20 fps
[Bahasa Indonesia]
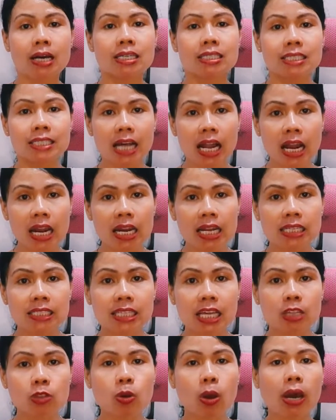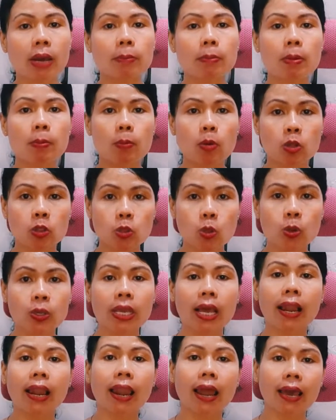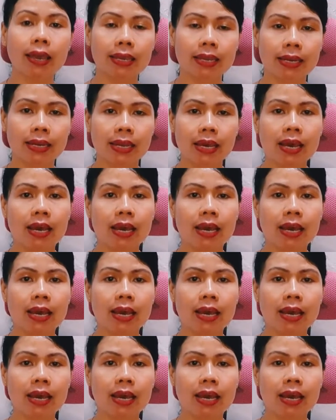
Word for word: Jalan yang satu akan memotong yang lain.